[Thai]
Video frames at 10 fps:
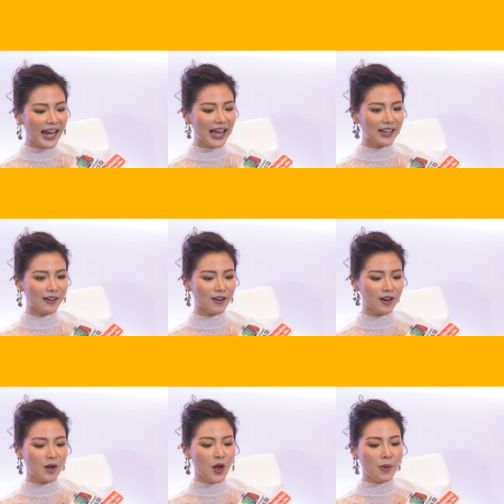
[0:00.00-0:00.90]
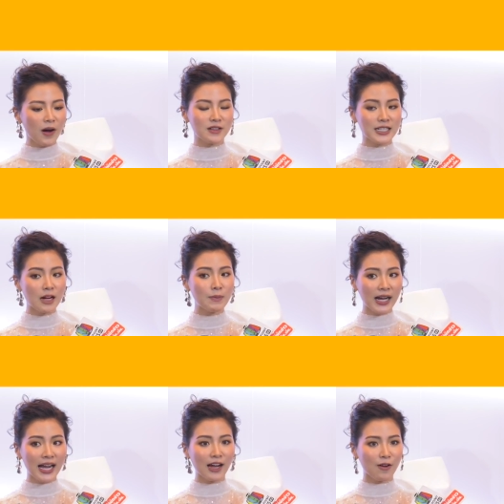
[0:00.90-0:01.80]
น่ารักแล้วก็พอเขาจะเข้า
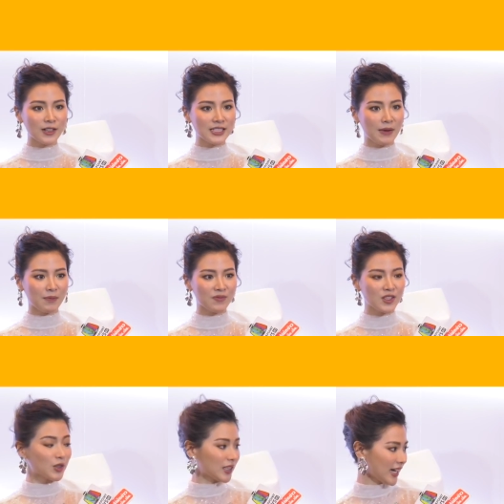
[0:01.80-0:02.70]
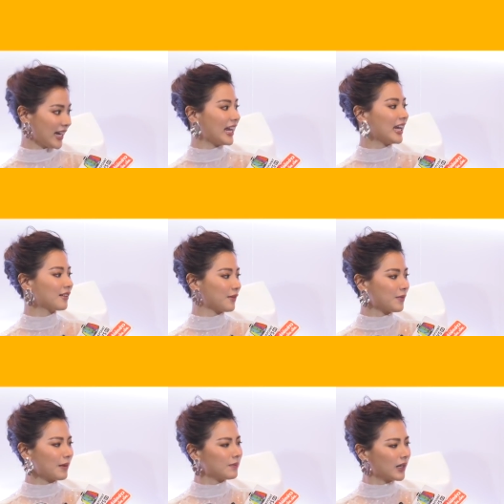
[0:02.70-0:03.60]
มาใกล้เขาก็จะแบบหยุดกันเองแบ
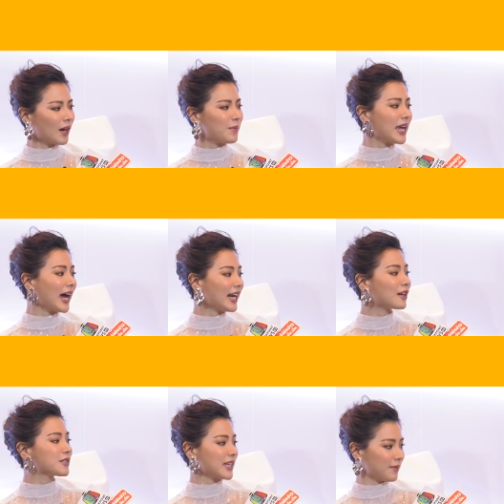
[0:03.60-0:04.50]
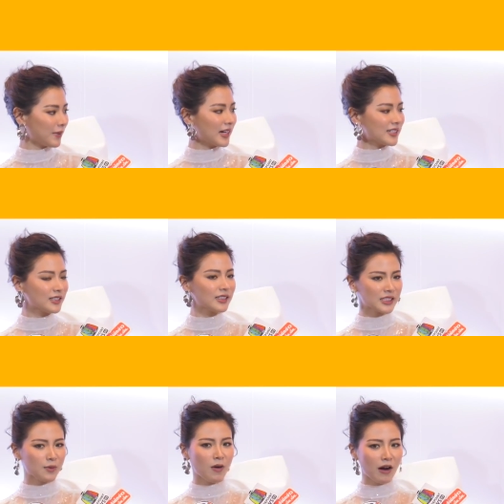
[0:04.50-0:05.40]
บแบบเหมือนเขาไม่อยากให้เราเจ็บอะค่ะซึ่งอ
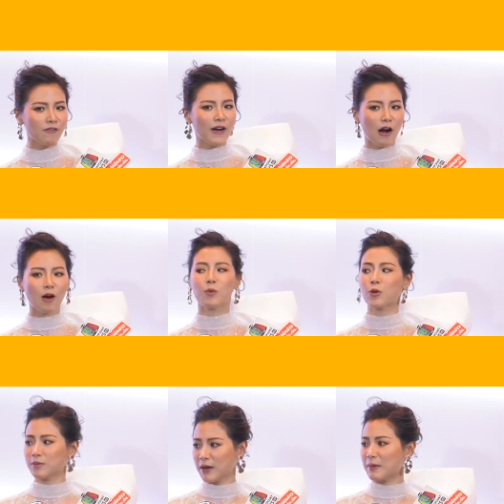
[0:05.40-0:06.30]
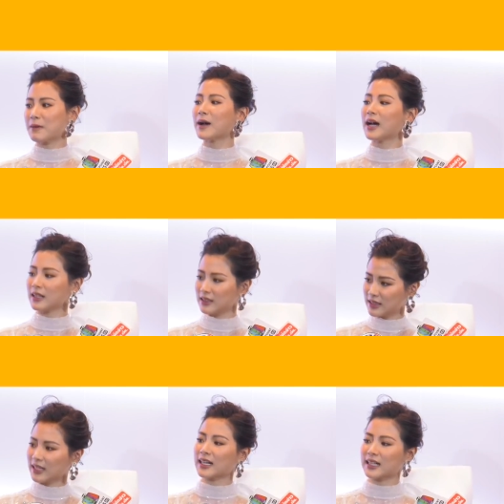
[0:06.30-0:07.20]
ยากจะบอกว่าฝากขอบคุณไปมากๆเล
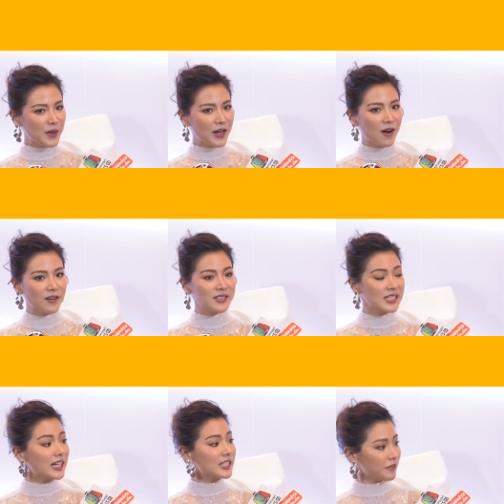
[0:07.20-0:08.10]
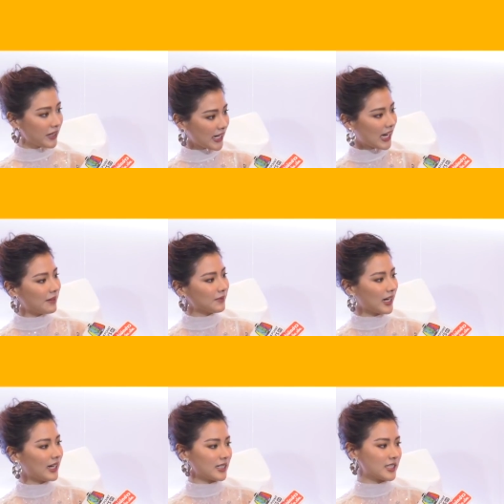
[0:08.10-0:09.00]
ยค่ะเป็นห้องเสื้อที่เวียดนาม
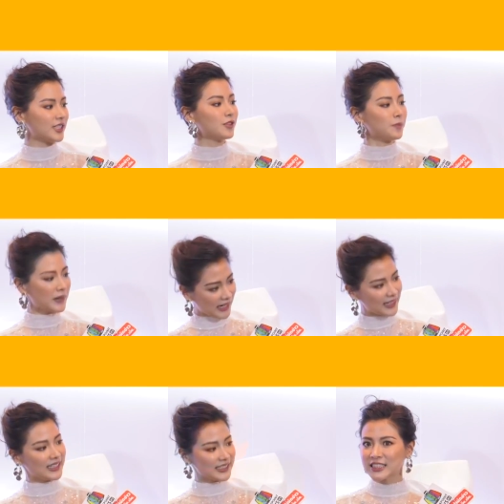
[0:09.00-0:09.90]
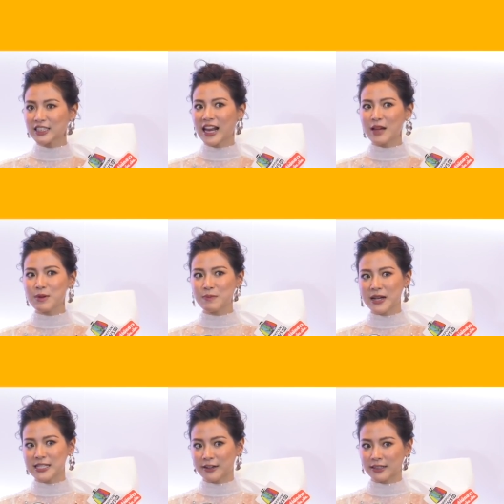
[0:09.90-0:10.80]
ค่ะเชิญหนูไปคือตอนแรกมัน
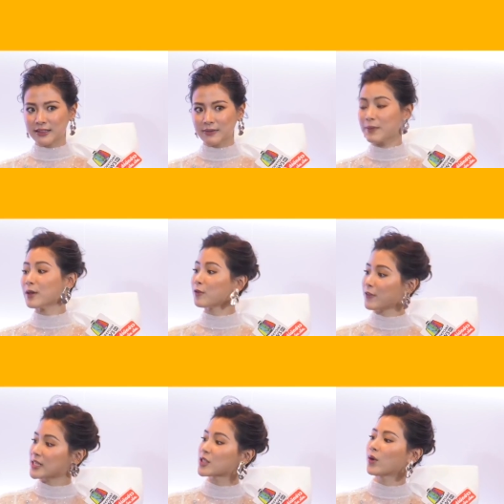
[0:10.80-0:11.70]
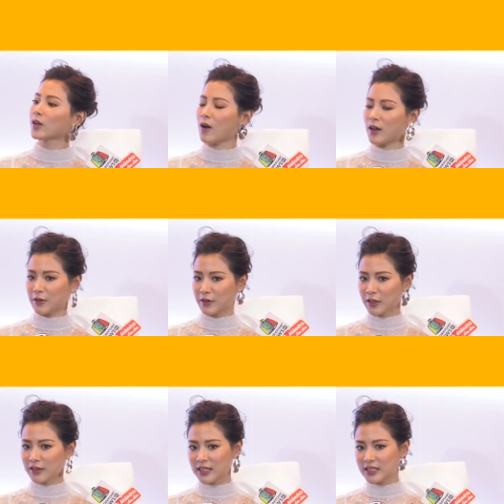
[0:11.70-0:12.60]
มาจากภาพยนตร์เฟรนด์โซนก่อนแต่
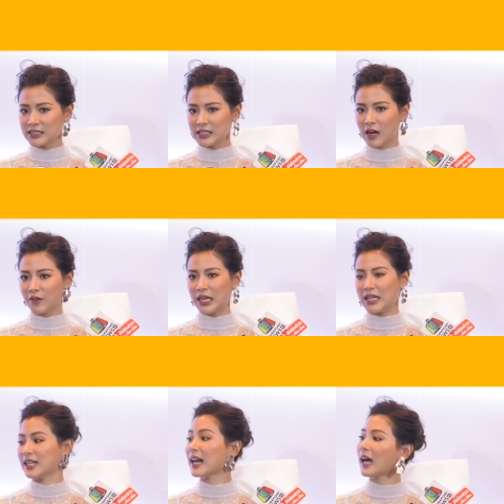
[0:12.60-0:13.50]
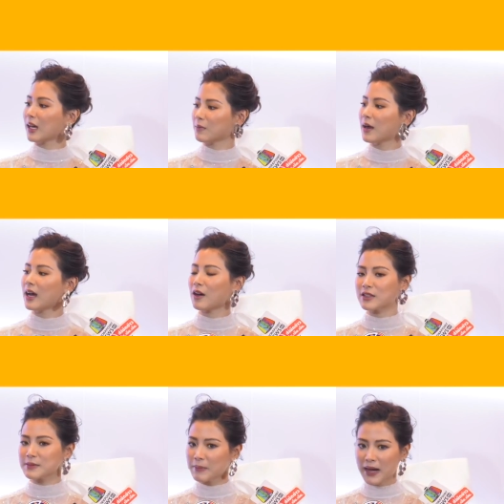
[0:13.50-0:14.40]
ว่าตอนนี้คือเขาฮิตนิรากันมาก
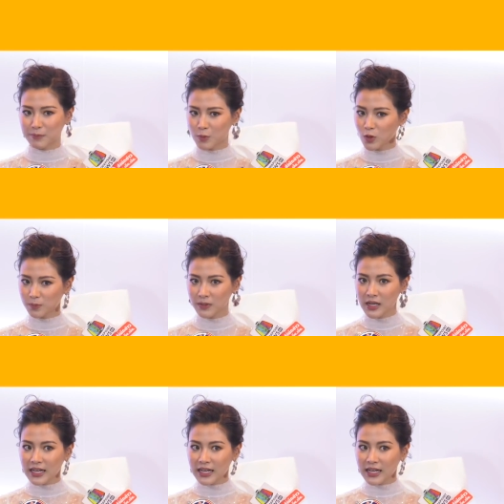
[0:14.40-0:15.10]
เขาก็จะแบบหัดพูด